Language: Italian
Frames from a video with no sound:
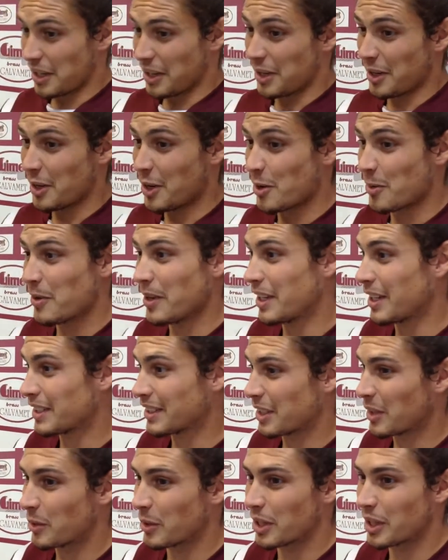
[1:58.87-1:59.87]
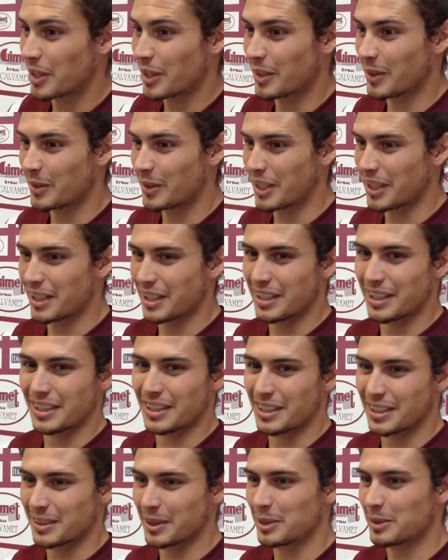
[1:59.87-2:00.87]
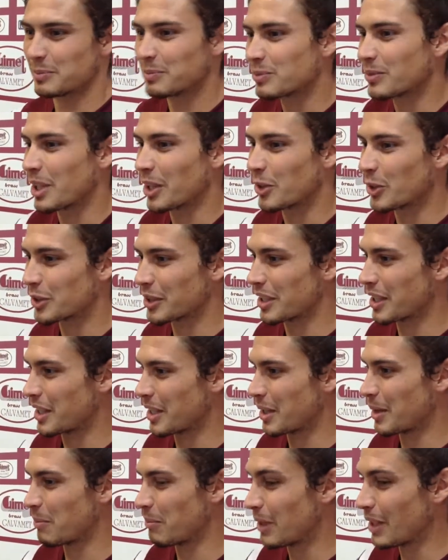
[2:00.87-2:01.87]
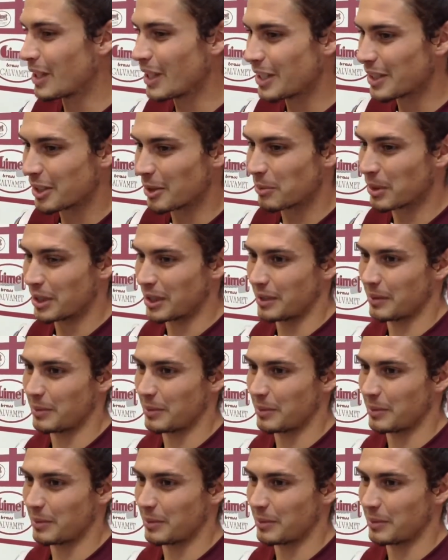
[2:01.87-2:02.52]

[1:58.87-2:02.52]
No, bene, è stata una, una, una cosa bellissima,